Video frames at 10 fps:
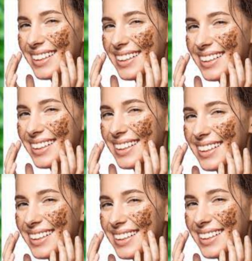గా కూడా
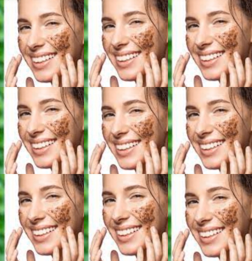ఉపయోగపడుతుంది
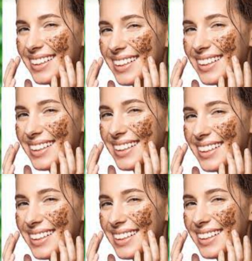ఇక స్కిన్
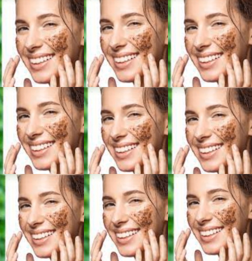ఇన్ఫెక్షన్స్
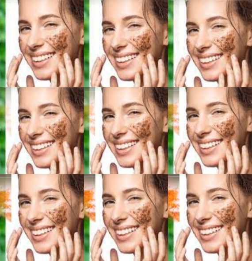రాకుండా చేస్తుంది
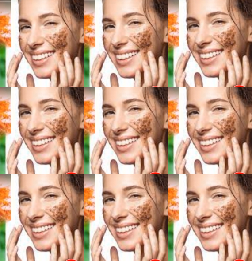సో